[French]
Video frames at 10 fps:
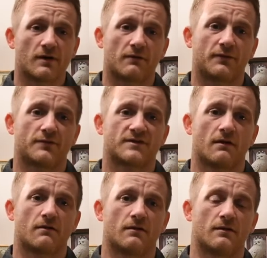en
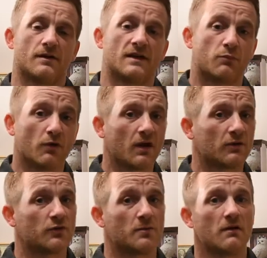faisant euh, les bons
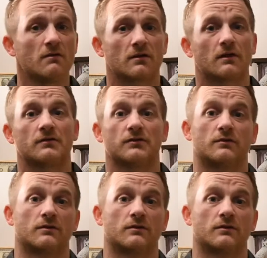rendements, quand